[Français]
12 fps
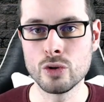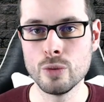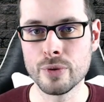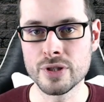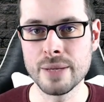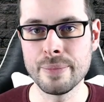
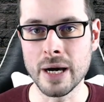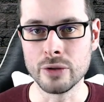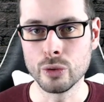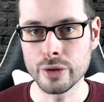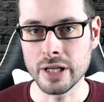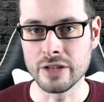posée par
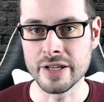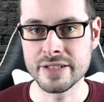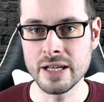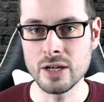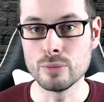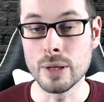un autre
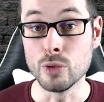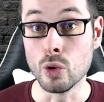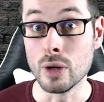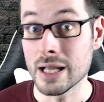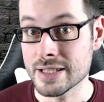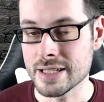adversaire ou même de
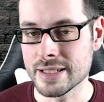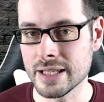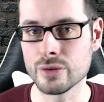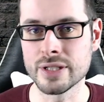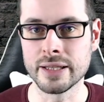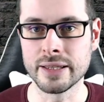l'assister
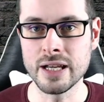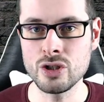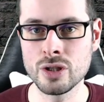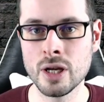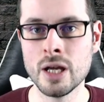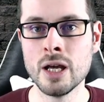dans cette
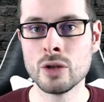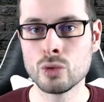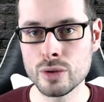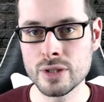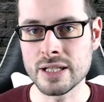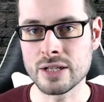tâche,
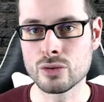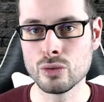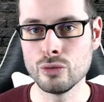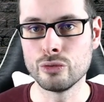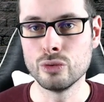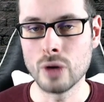toutes ces
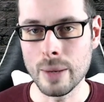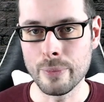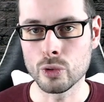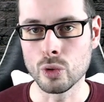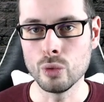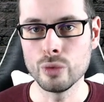actions vous
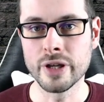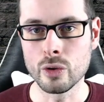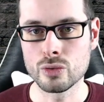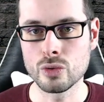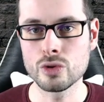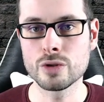rapporteront des ressources